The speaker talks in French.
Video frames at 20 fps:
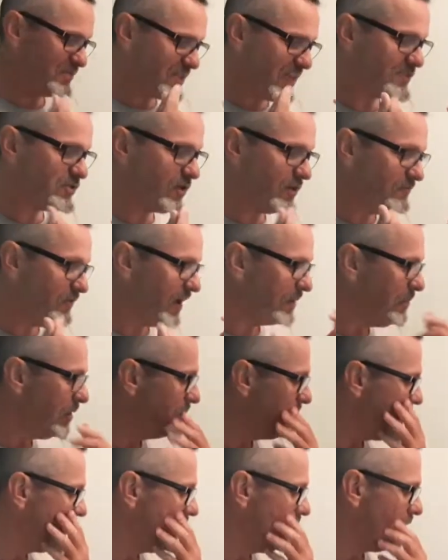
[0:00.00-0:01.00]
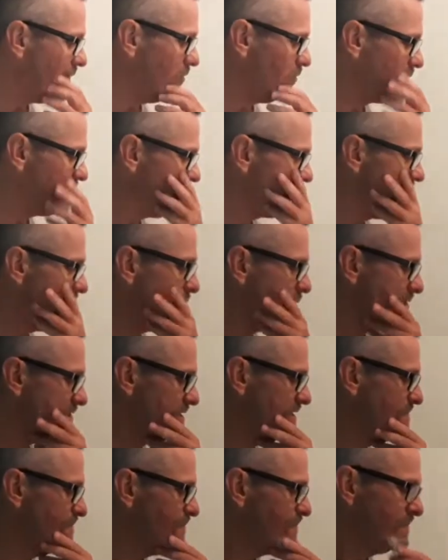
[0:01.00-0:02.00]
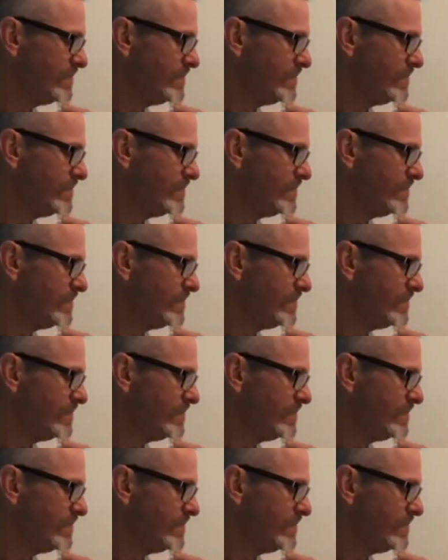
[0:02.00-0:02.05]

ça sonne vraiment bien leur nom d'équipe aussi.